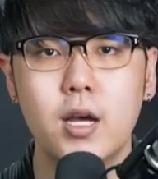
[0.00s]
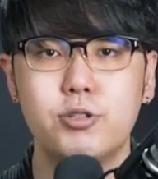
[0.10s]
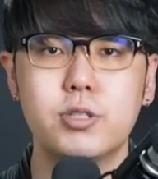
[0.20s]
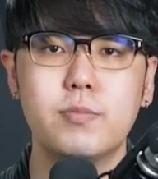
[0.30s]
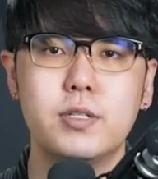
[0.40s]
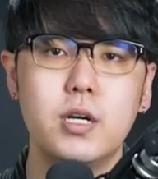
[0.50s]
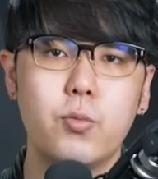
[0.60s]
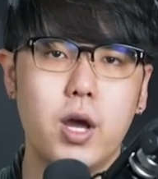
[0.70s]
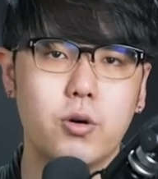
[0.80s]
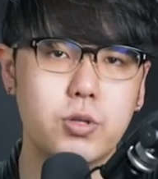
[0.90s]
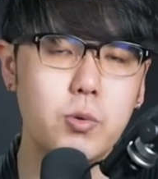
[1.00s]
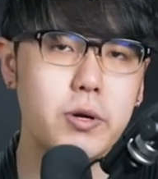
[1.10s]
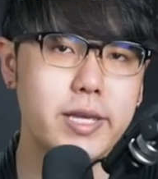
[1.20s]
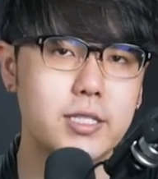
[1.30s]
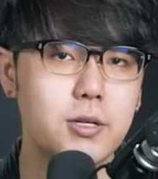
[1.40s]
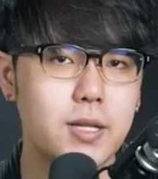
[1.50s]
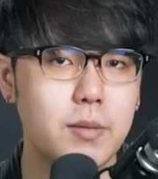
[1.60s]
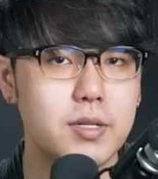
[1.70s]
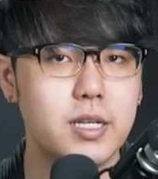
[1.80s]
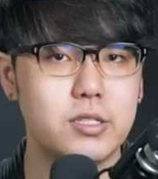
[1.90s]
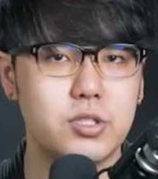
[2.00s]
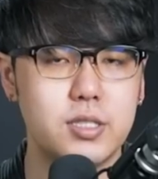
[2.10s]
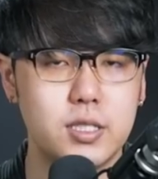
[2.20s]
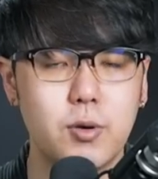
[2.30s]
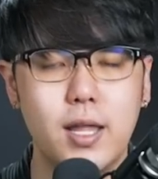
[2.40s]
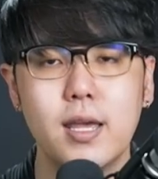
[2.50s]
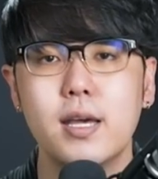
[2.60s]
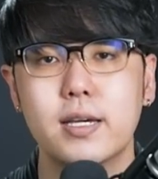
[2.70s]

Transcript: 学者们认为哦，透过研究他们的饮食习惯，